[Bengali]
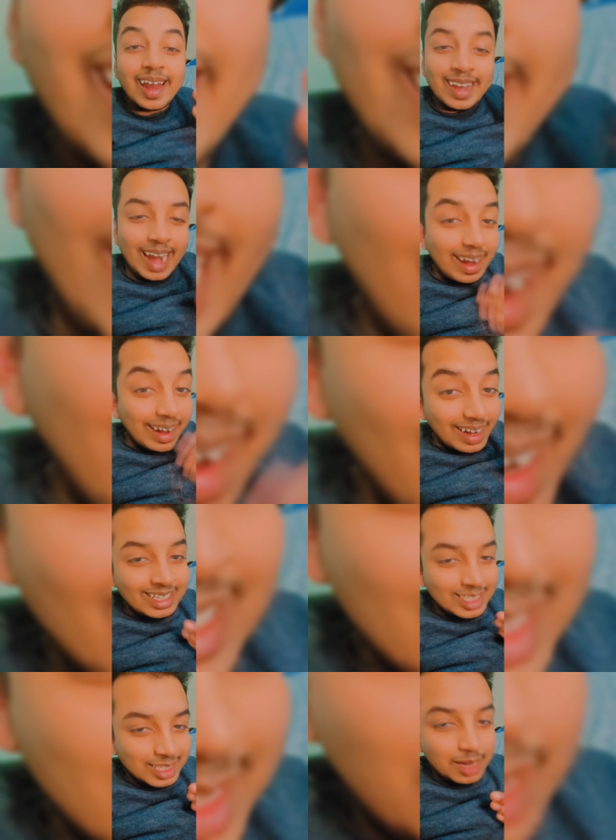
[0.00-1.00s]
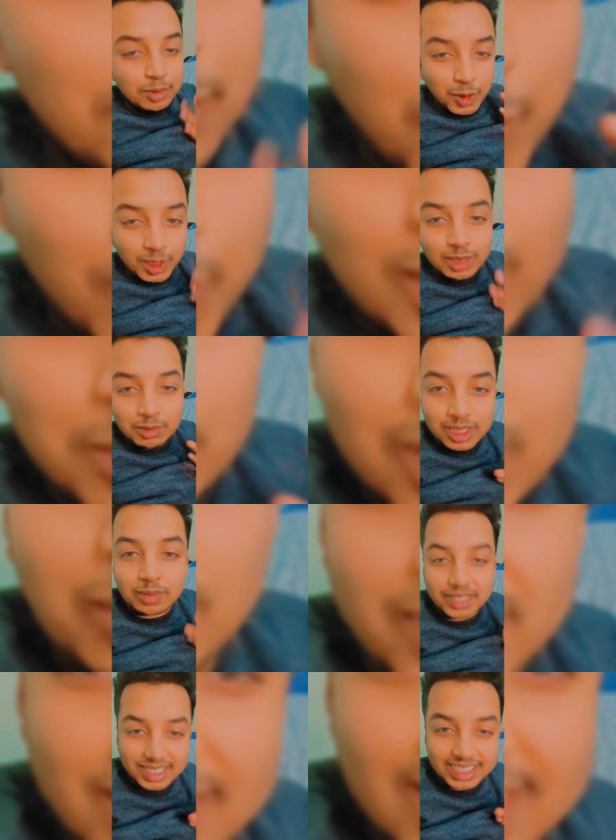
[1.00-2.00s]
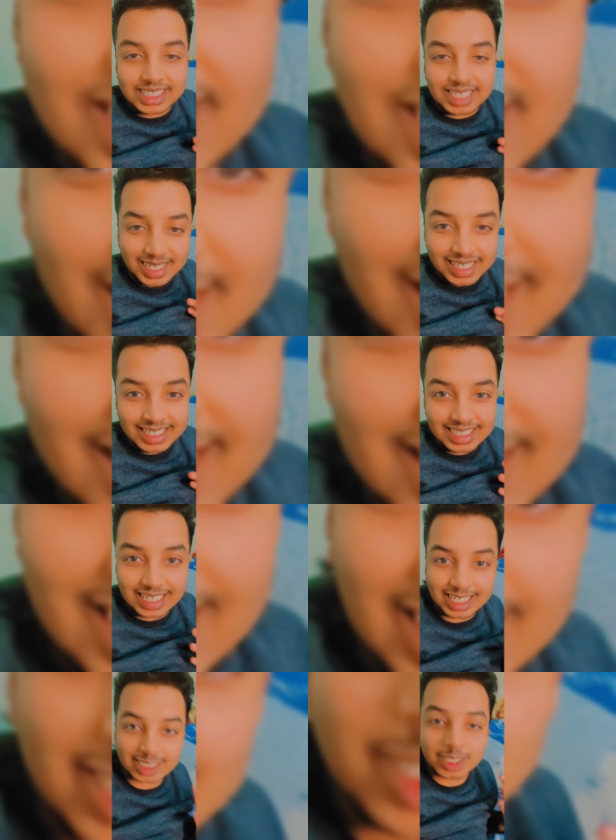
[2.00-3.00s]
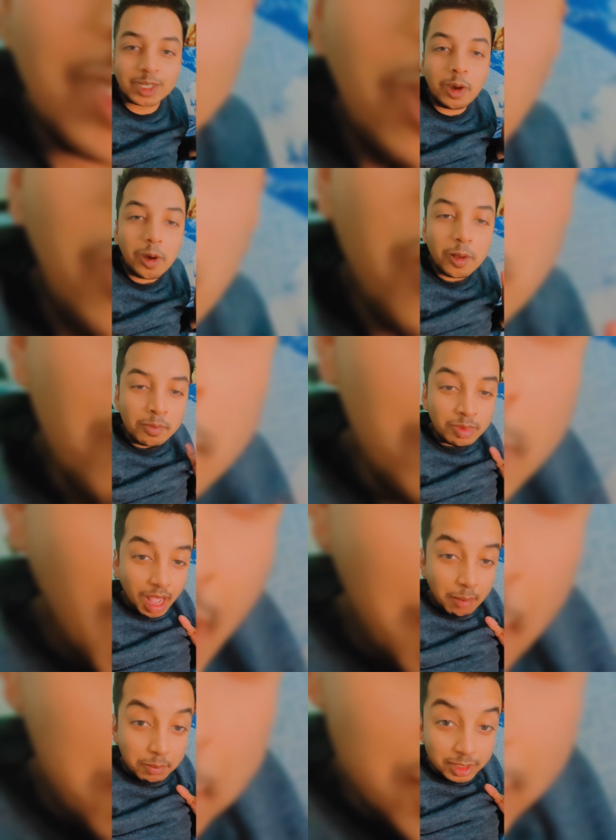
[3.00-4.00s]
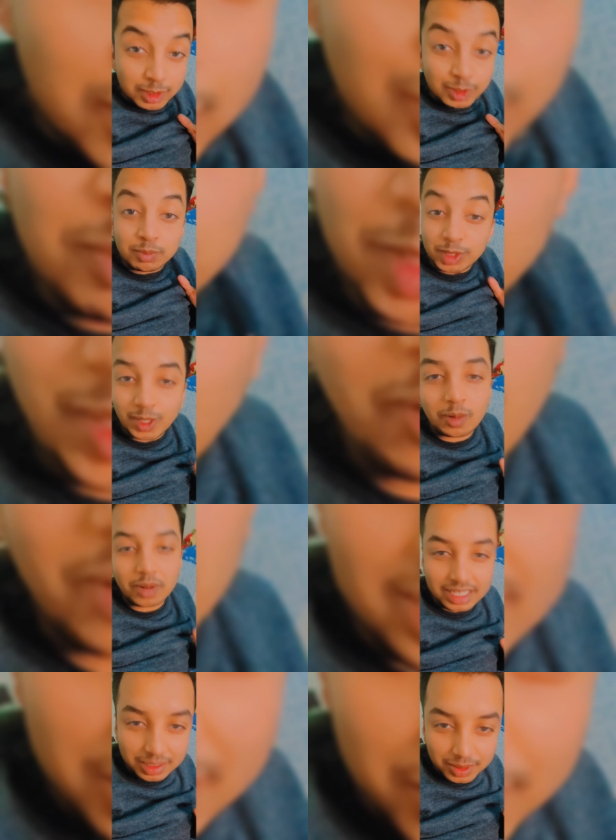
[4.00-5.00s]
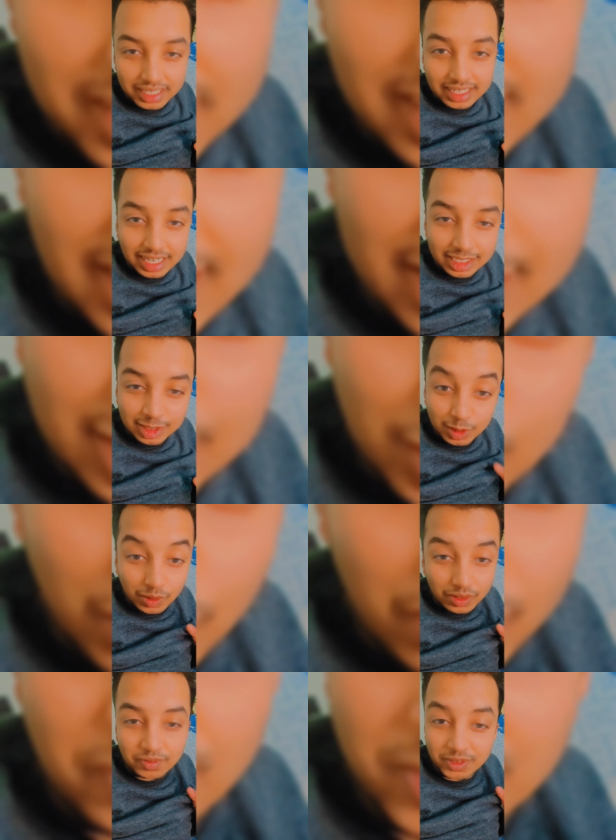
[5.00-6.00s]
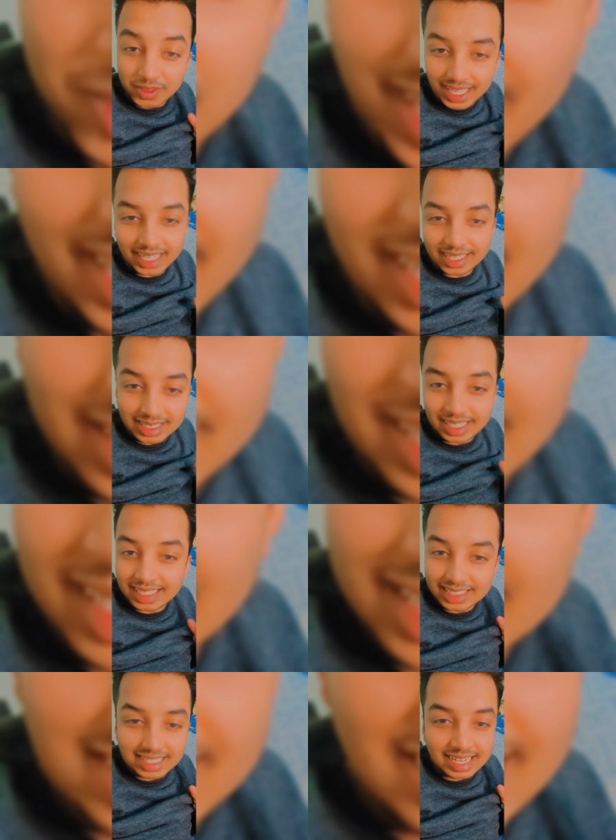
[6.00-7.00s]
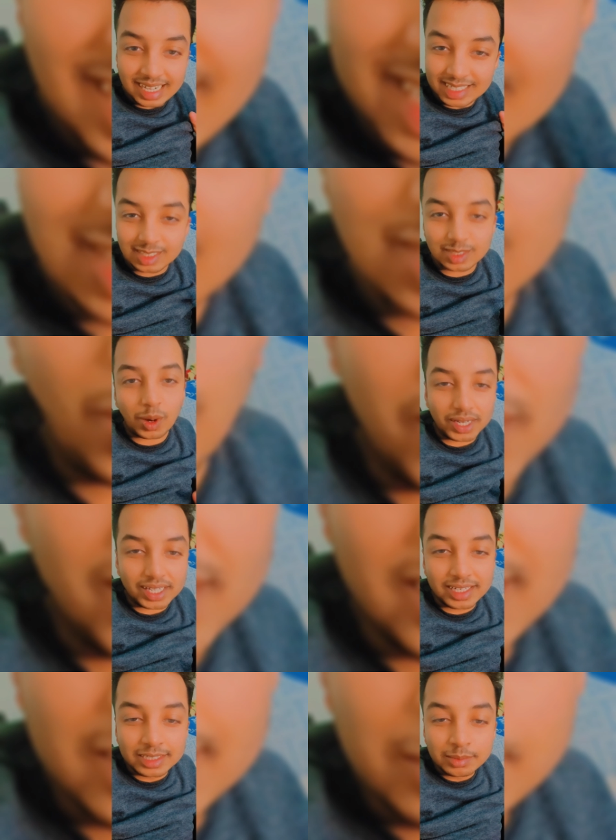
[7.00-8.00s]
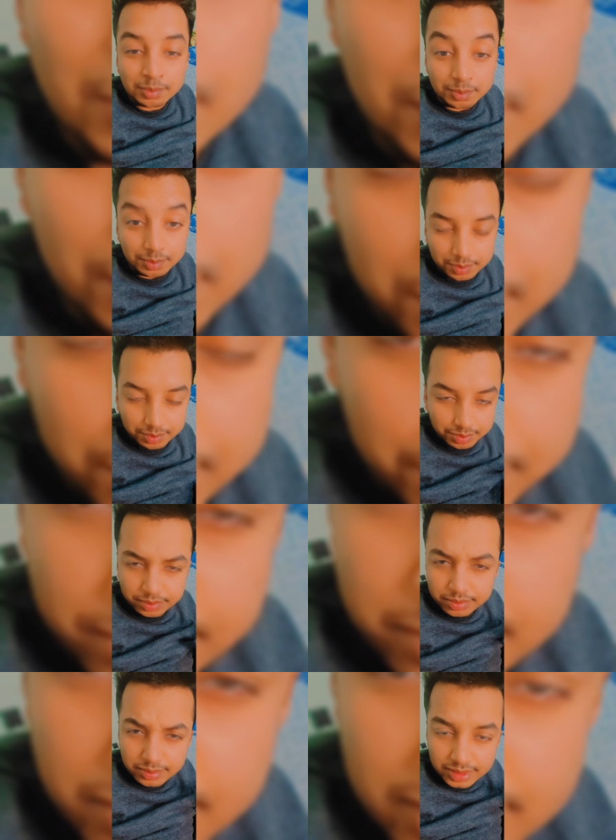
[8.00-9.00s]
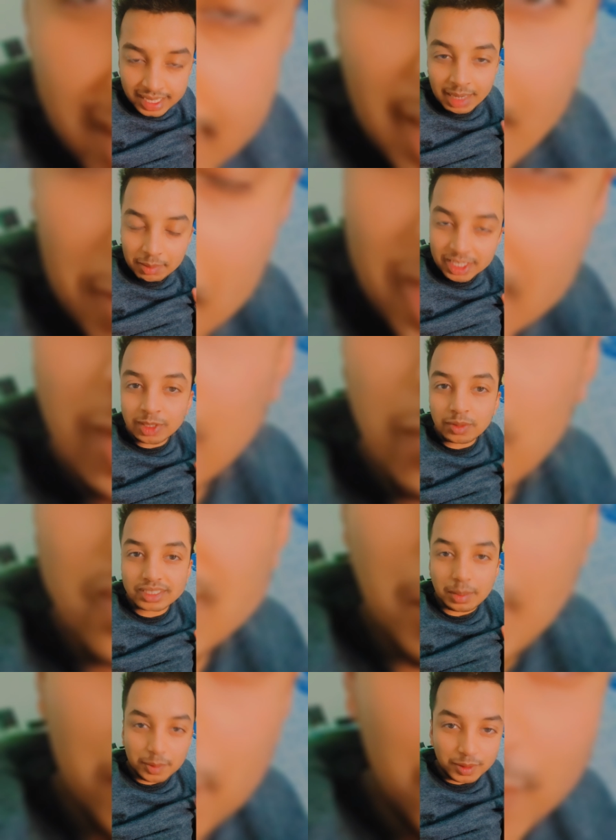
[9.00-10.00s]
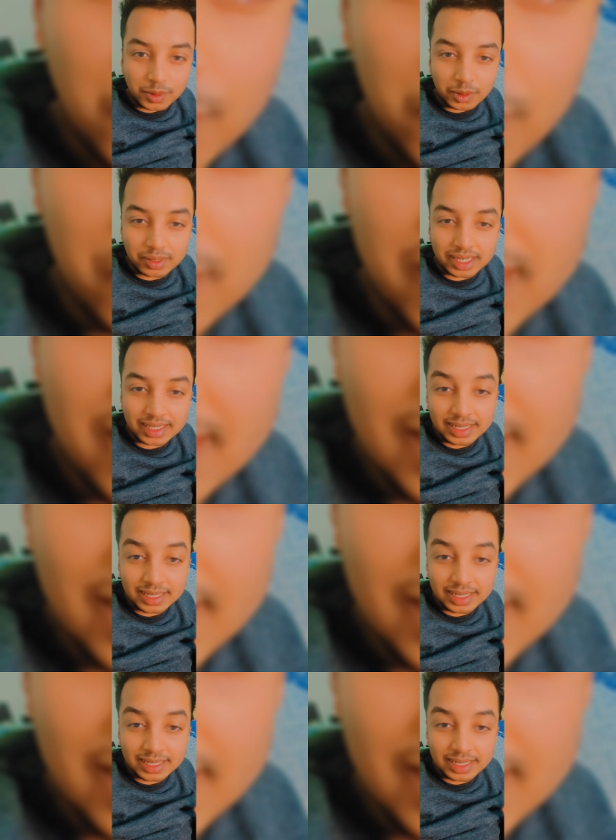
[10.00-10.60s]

ঠান্ডা লাগছে আমি কথা বলতে পারতেছি না ঠিক আছে এই জন্য আপনাদের জন্য ভিডিও বানাইতে পারি নাই সরি ফর দ্যাট রিয়েলি রিয়েলি সরি আর আমাকে সবাই সাপোর্ট করবেন